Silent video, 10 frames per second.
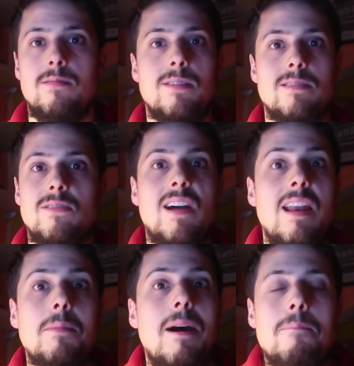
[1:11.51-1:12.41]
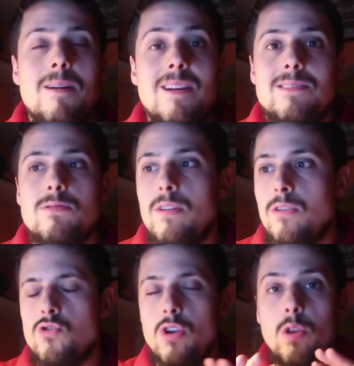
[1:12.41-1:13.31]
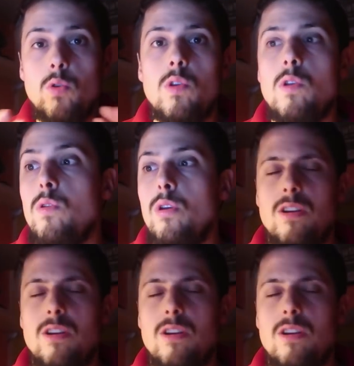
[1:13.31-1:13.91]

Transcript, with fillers: personale ma per il resto hanno giocato tutti e due